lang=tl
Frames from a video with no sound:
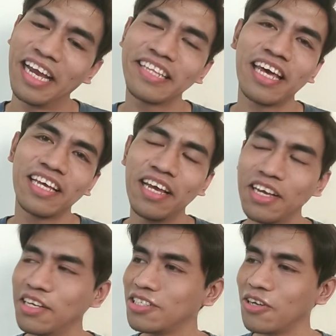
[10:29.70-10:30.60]
Hindi,
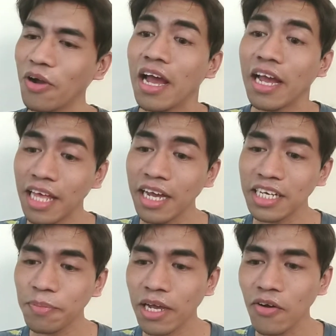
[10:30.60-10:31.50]
joke. Hindi, ang
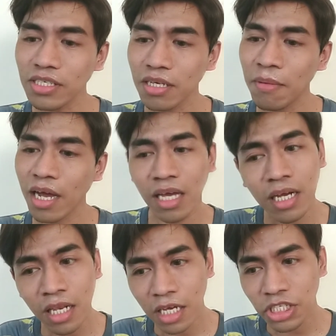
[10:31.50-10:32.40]
expect ko kasi mga
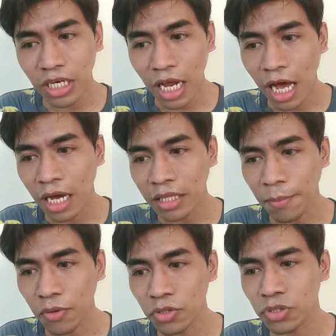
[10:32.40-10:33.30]
English lang,
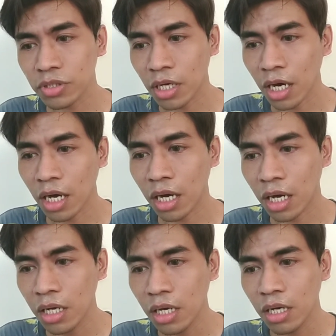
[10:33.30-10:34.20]
tapos
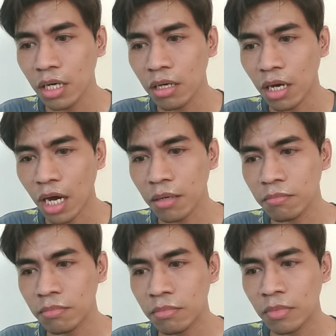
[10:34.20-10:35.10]
uh,
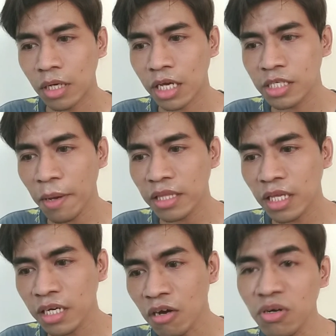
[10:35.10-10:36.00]
um, nag-expect na
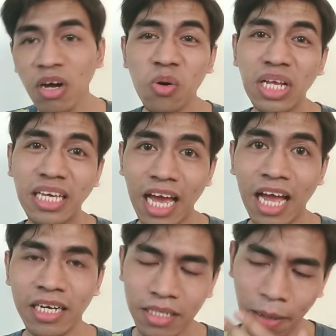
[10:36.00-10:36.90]
rin ako ng
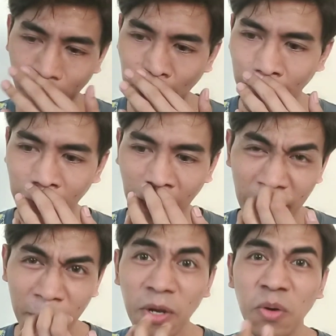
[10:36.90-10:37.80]
Korean, syempre.
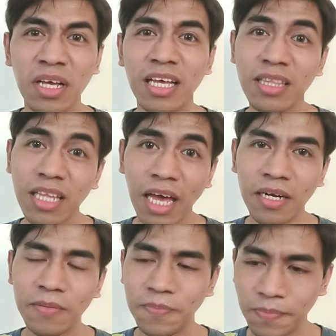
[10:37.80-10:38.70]
Baka mag-Korean din.